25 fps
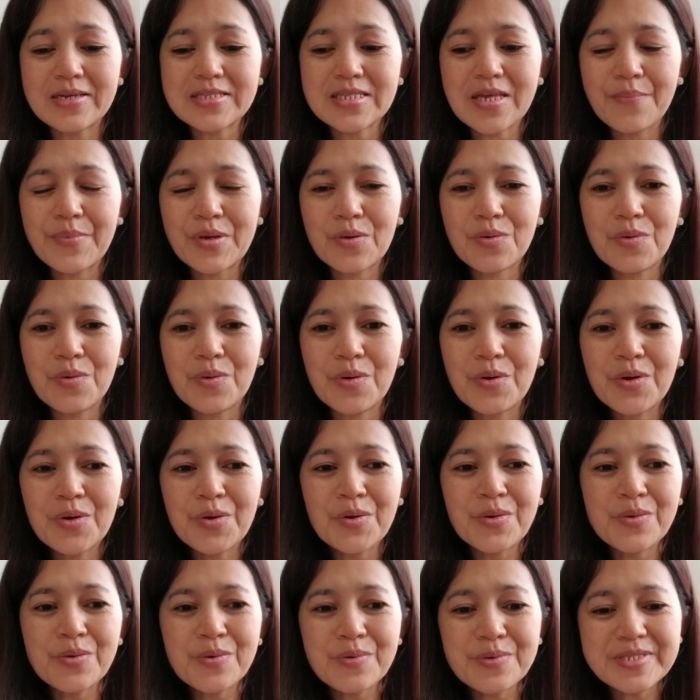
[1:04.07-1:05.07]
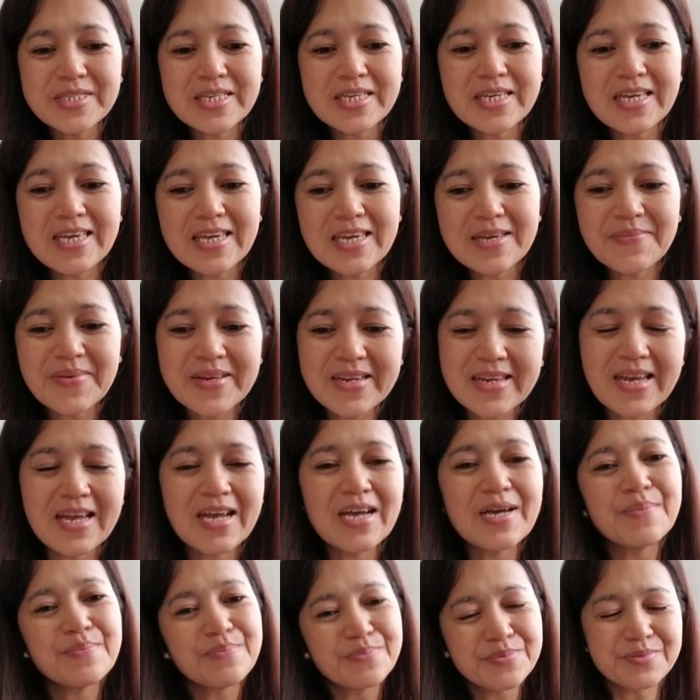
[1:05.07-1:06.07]
Sabi ko, "O sige,
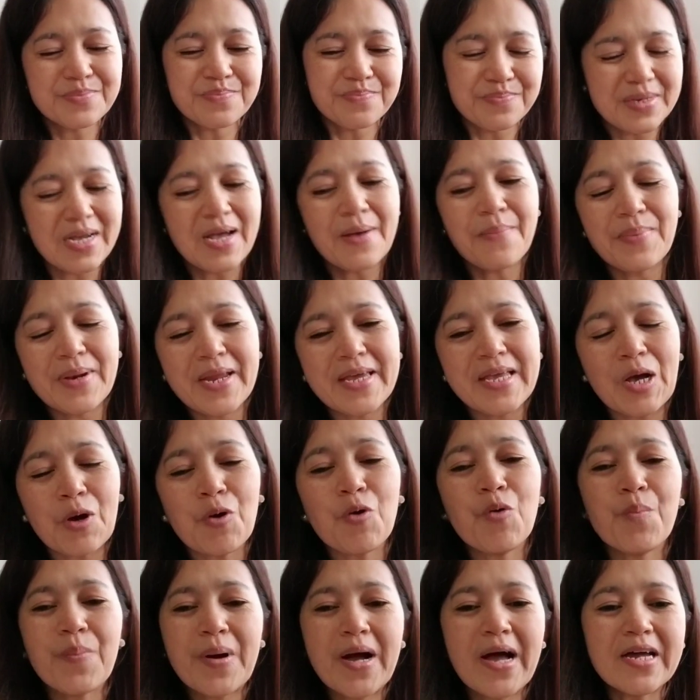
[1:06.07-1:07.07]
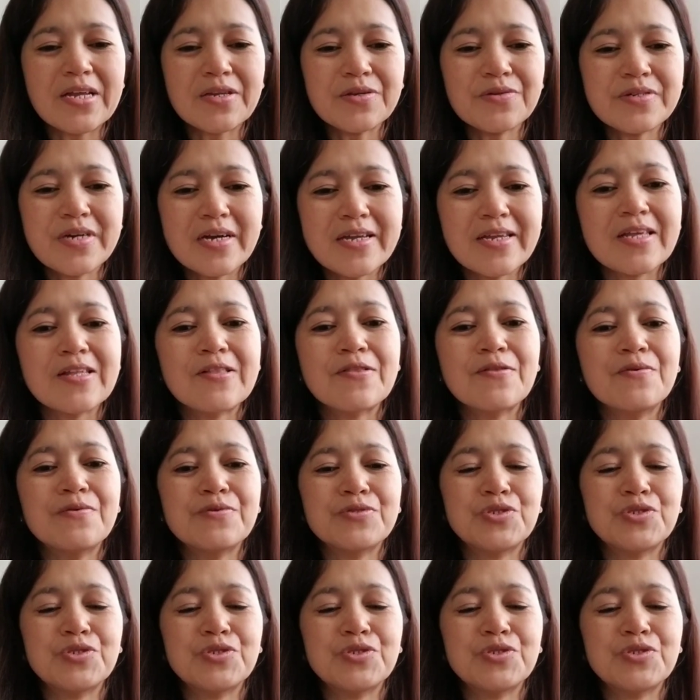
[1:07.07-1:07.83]
mana apply ako paano ganito."